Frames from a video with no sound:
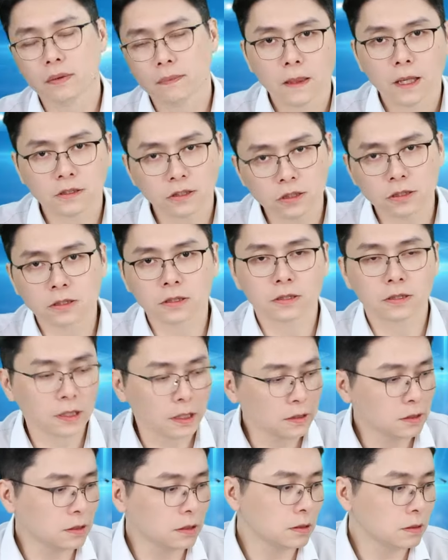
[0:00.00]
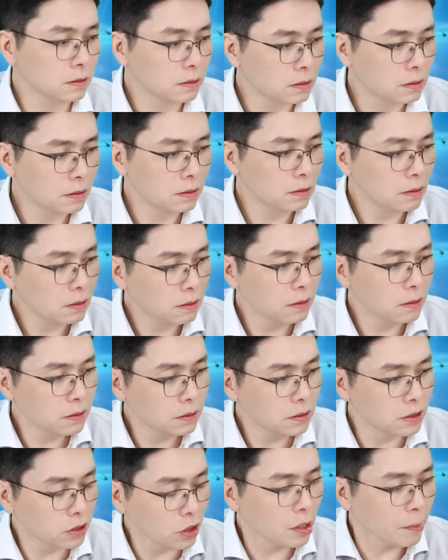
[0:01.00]
它市值甚至
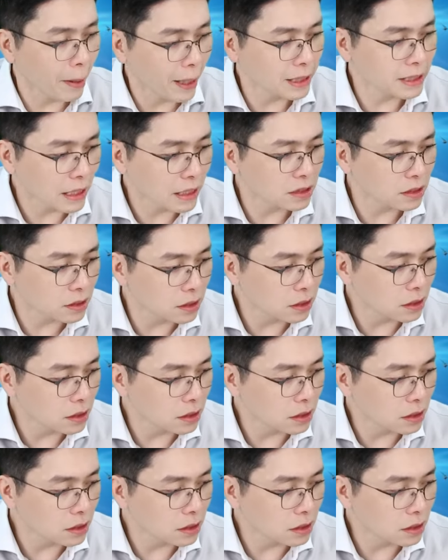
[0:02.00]
只有一百三十